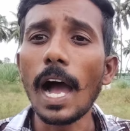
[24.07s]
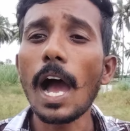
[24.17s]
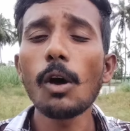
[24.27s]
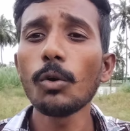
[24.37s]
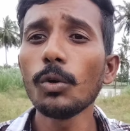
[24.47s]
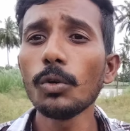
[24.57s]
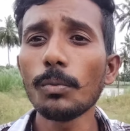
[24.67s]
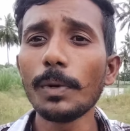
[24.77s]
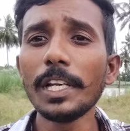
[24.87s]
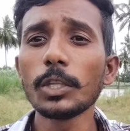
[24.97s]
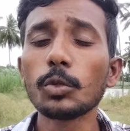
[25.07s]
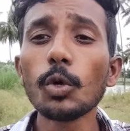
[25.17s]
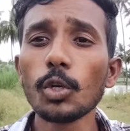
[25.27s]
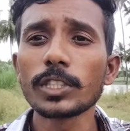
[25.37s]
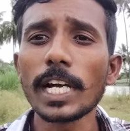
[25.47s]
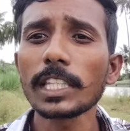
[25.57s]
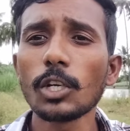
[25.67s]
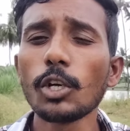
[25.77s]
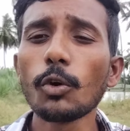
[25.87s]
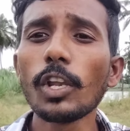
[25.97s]
ఆవులు మళ్ళీ దూళ్ళు
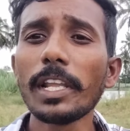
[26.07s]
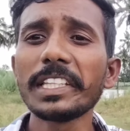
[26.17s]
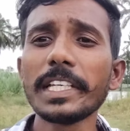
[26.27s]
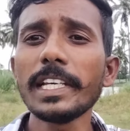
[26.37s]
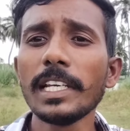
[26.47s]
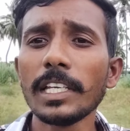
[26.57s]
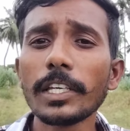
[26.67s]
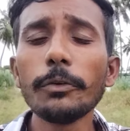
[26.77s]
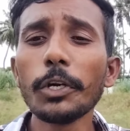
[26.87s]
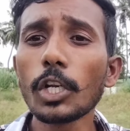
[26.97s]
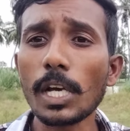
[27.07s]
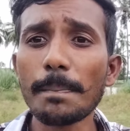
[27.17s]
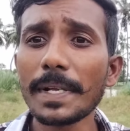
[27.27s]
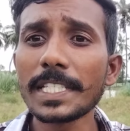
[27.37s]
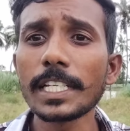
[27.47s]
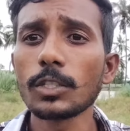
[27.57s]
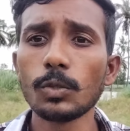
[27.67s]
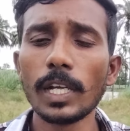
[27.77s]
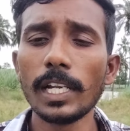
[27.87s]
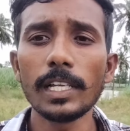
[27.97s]
సాగుతూ ఉండే వాళ్ళు అయితే ఈ వీడియో కంపల్సరీ
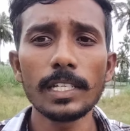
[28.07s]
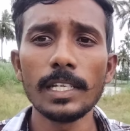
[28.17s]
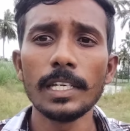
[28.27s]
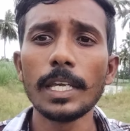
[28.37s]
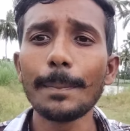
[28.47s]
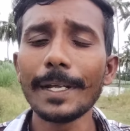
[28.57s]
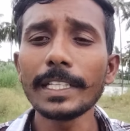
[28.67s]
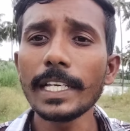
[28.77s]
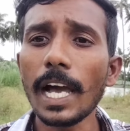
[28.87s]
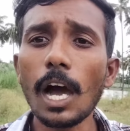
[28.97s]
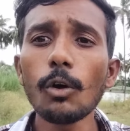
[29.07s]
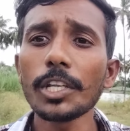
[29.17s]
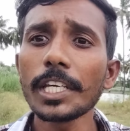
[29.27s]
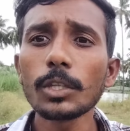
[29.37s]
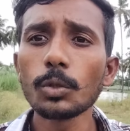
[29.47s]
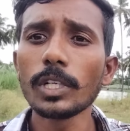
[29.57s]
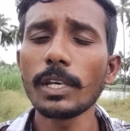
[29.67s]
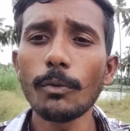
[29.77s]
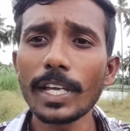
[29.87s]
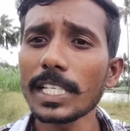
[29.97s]
చూడాలి ఇప్పుడైతే ఆవులకి
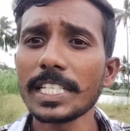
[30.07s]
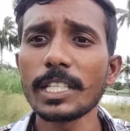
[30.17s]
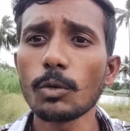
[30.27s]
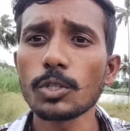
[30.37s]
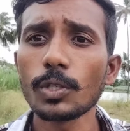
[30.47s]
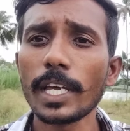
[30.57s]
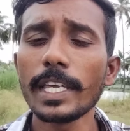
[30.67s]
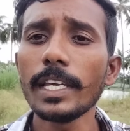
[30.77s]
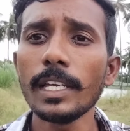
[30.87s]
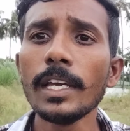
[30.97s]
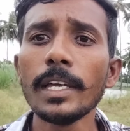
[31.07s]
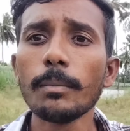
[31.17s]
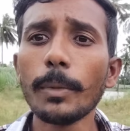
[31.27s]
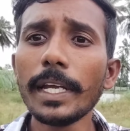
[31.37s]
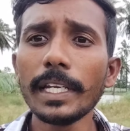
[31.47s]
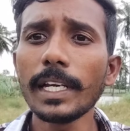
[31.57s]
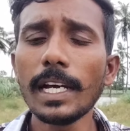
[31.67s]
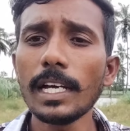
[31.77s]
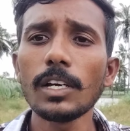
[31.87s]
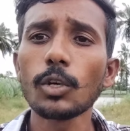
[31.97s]
దూళ్ళకి వైరస్ అయితే వస్తున్నాయి
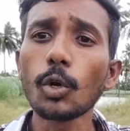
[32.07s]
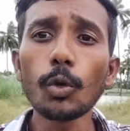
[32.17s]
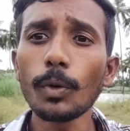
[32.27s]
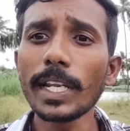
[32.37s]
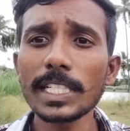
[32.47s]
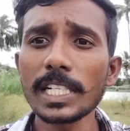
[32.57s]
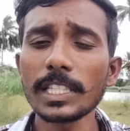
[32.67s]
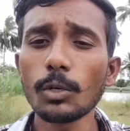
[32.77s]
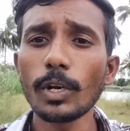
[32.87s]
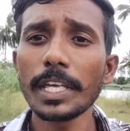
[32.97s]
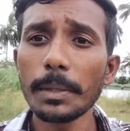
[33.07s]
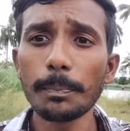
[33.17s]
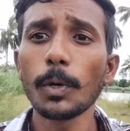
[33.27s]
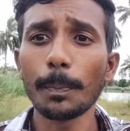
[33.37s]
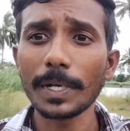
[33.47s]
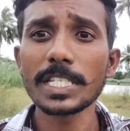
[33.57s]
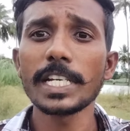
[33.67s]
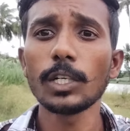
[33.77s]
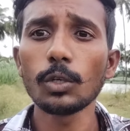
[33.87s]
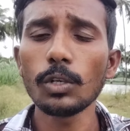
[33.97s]
మెయిన్గా రెండు వైరస్లు అయితే ఉన్నాయి ఇప్పుడు
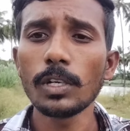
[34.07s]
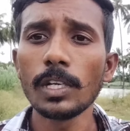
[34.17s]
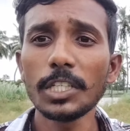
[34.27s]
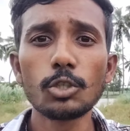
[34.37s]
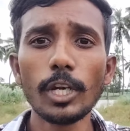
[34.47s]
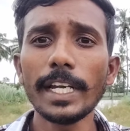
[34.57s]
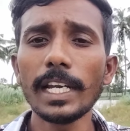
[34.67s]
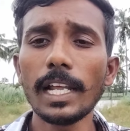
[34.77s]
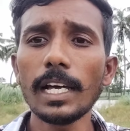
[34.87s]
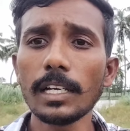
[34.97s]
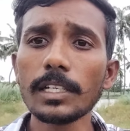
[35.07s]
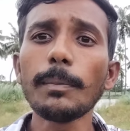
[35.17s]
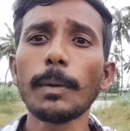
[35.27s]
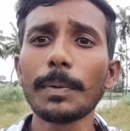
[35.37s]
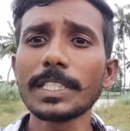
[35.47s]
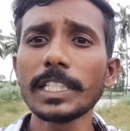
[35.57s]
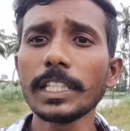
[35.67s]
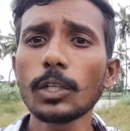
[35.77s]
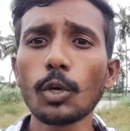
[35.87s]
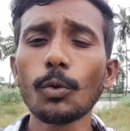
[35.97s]
ప్రజెంట్ ఇది జూలై నెల ఇప్పుడు ప్రజెంట్
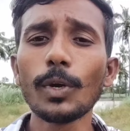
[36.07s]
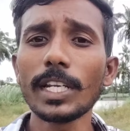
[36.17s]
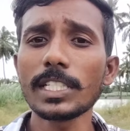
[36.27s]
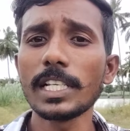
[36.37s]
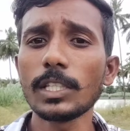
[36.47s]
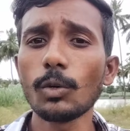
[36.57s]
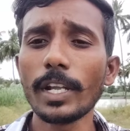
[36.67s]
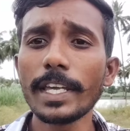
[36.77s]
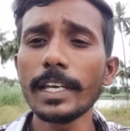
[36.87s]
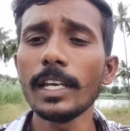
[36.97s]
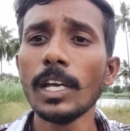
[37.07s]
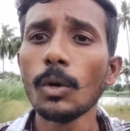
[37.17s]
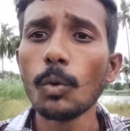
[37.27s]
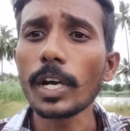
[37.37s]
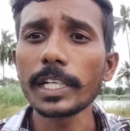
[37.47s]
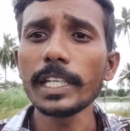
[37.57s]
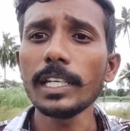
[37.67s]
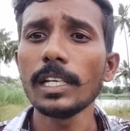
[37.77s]
అయితే రెండు వైరస్లు అయితే ఉన్నాయి ఒకటి